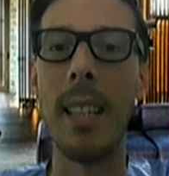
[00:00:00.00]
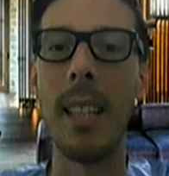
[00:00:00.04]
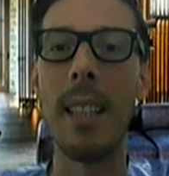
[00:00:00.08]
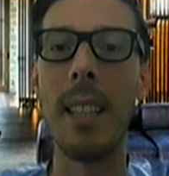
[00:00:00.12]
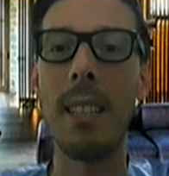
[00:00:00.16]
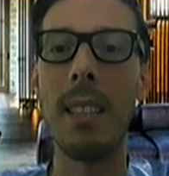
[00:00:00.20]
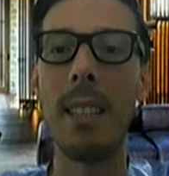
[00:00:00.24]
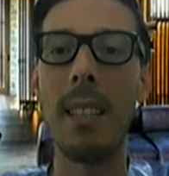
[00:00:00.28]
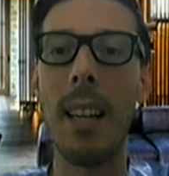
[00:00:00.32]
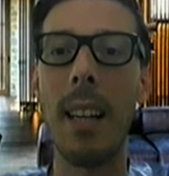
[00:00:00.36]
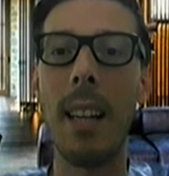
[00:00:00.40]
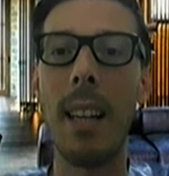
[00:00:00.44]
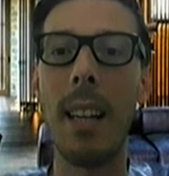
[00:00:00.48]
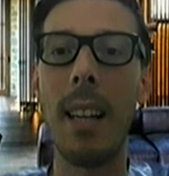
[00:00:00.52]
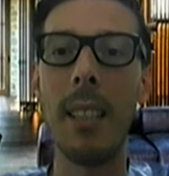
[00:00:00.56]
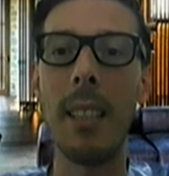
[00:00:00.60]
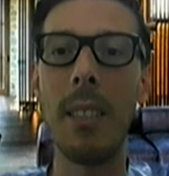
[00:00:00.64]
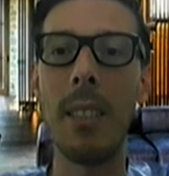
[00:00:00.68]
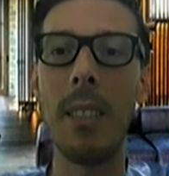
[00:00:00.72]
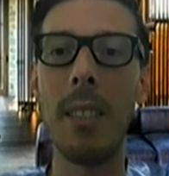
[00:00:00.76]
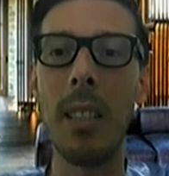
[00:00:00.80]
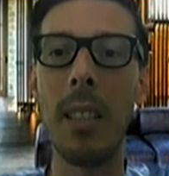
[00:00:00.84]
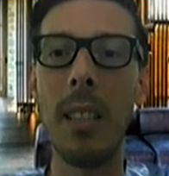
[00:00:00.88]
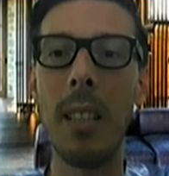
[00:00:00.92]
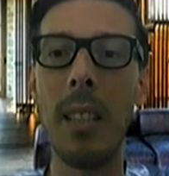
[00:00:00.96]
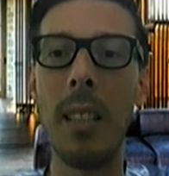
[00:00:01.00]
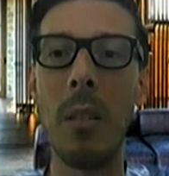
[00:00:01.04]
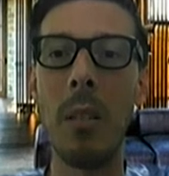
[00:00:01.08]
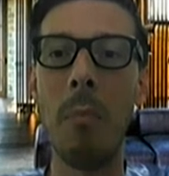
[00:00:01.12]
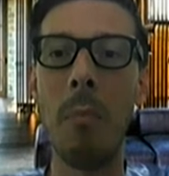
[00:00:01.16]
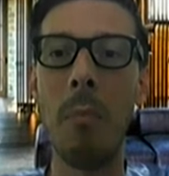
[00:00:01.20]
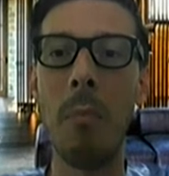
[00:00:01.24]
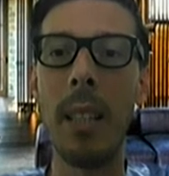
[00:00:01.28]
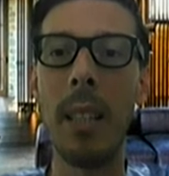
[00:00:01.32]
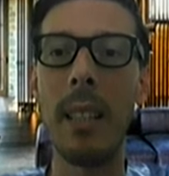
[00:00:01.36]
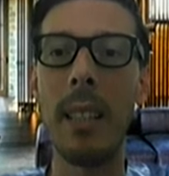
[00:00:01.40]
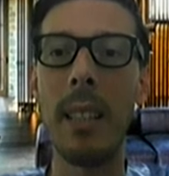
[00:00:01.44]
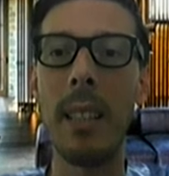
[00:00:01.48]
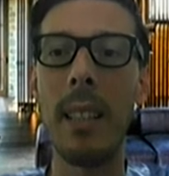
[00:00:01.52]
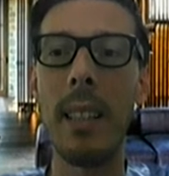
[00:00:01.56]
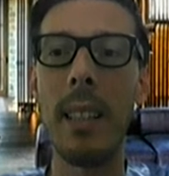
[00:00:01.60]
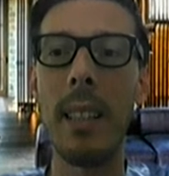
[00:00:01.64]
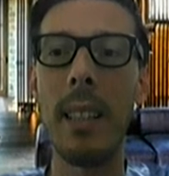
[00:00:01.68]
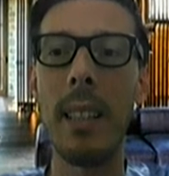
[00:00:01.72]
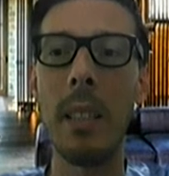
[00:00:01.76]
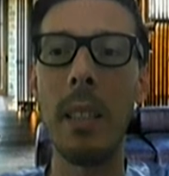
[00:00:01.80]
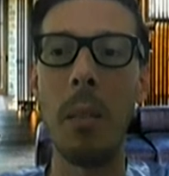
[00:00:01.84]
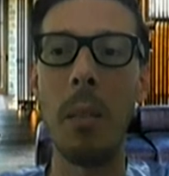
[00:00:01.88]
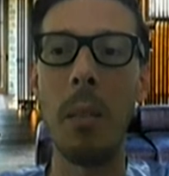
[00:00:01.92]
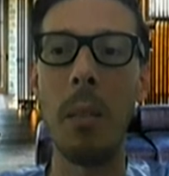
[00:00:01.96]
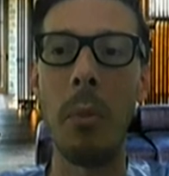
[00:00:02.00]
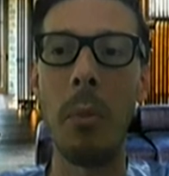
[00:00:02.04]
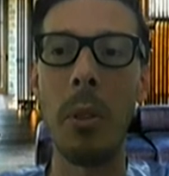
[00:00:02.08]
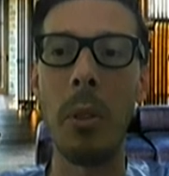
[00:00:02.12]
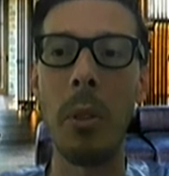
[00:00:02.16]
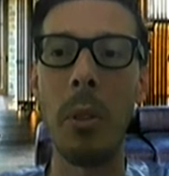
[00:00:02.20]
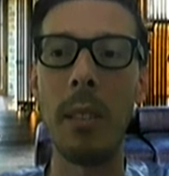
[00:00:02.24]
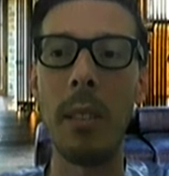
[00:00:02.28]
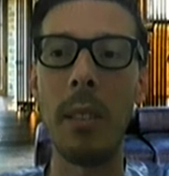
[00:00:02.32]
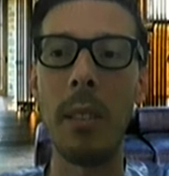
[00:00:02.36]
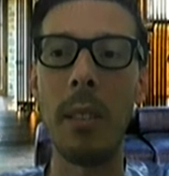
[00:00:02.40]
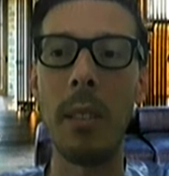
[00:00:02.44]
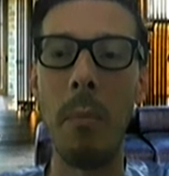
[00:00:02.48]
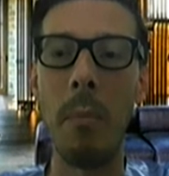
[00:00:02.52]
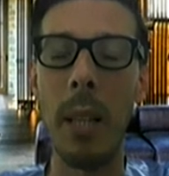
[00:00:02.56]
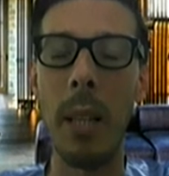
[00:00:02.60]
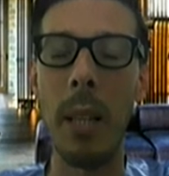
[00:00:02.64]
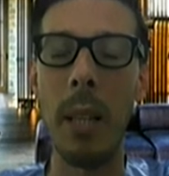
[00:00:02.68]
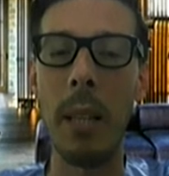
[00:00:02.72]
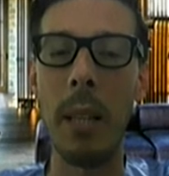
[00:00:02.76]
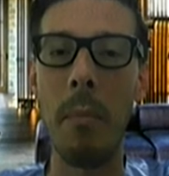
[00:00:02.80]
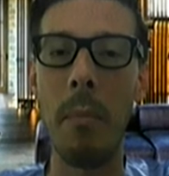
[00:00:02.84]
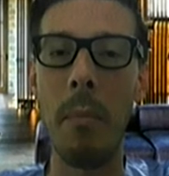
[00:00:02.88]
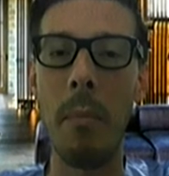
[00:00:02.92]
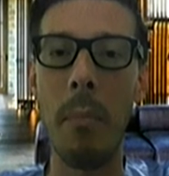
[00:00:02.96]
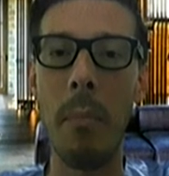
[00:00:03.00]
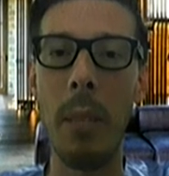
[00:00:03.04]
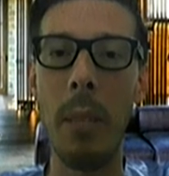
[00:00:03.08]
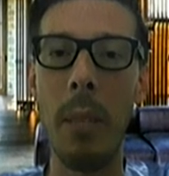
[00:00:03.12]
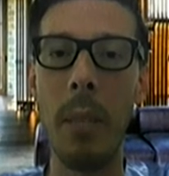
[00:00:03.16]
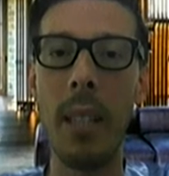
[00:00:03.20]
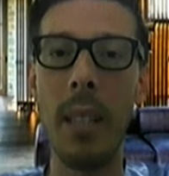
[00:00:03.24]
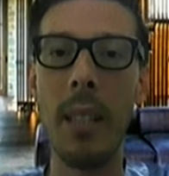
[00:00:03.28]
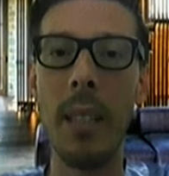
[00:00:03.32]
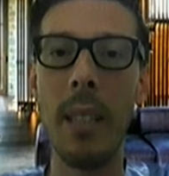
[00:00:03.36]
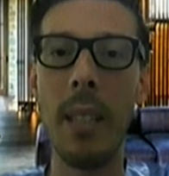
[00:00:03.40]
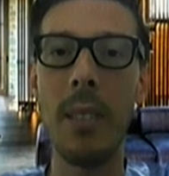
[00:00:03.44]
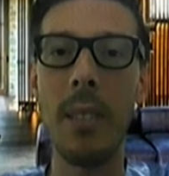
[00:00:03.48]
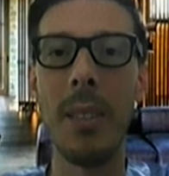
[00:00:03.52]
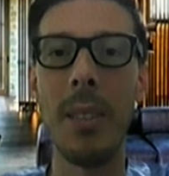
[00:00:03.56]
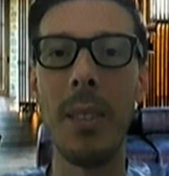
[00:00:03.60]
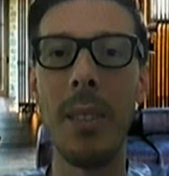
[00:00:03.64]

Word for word: sacándose los implantes grandes y poniéndose implantes más pequeños